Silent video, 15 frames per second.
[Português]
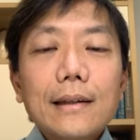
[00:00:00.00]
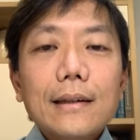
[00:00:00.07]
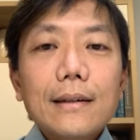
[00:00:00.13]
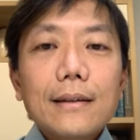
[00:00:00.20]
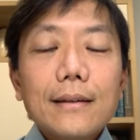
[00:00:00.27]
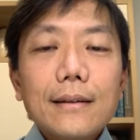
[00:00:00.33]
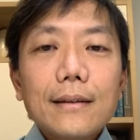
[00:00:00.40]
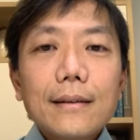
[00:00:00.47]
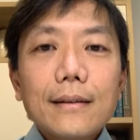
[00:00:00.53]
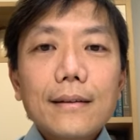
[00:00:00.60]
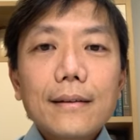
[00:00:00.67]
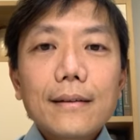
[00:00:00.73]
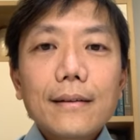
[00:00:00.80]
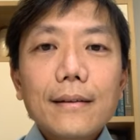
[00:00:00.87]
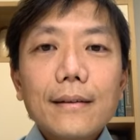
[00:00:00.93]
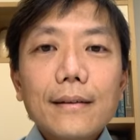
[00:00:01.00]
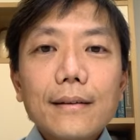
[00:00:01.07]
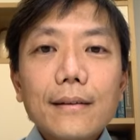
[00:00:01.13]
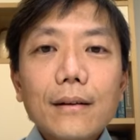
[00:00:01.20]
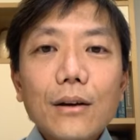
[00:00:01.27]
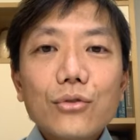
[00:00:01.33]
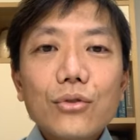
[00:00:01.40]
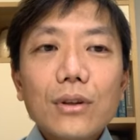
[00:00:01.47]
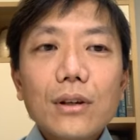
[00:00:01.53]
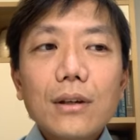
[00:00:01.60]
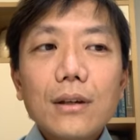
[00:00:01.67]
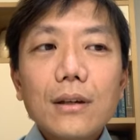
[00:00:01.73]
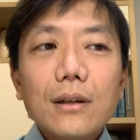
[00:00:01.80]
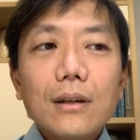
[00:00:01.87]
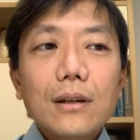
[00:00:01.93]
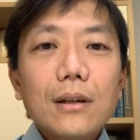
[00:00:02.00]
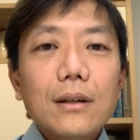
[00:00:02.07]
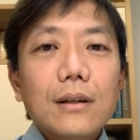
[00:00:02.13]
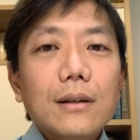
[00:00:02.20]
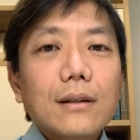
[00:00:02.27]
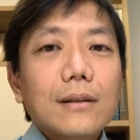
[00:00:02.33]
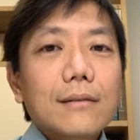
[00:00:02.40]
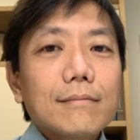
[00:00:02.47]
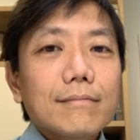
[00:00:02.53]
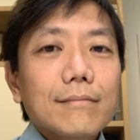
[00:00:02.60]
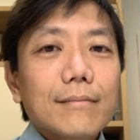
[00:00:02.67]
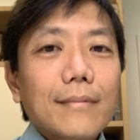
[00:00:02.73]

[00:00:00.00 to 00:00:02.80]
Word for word: E eu acho que